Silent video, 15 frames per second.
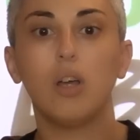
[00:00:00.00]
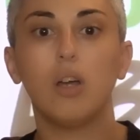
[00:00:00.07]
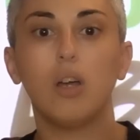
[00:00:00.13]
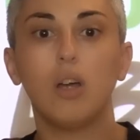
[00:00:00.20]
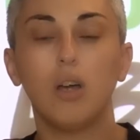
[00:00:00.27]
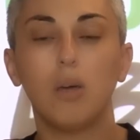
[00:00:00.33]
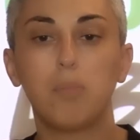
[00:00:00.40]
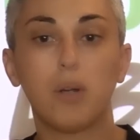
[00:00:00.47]

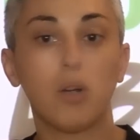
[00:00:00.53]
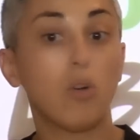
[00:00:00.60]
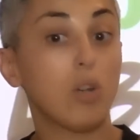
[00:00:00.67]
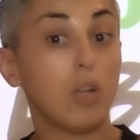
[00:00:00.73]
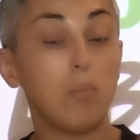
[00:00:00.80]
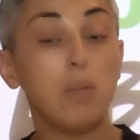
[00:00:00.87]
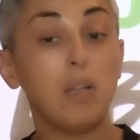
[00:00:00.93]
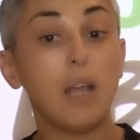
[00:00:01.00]
eh,
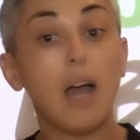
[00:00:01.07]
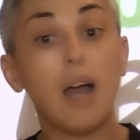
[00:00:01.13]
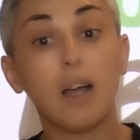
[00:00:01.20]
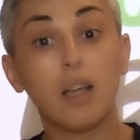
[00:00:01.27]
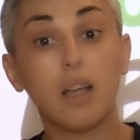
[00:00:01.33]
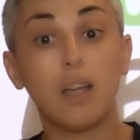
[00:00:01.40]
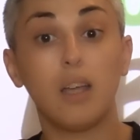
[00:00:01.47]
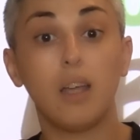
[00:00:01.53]
percorribili
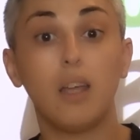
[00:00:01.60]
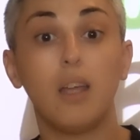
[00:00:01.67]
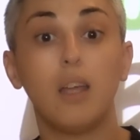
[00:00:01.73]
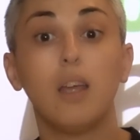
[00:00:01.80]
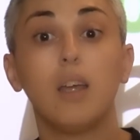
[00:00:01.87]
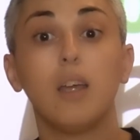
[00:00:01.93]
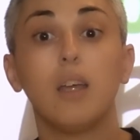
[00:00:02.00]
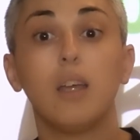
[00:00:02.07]
anche
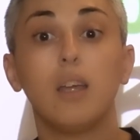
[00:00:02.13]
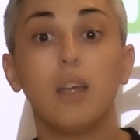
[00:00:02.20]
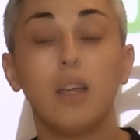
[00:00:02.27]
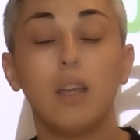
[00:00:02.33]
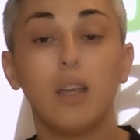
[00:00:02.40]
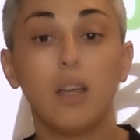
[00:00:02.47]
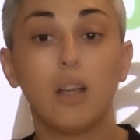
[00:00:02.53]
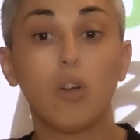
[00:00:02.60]

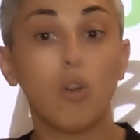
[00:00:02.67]
eh,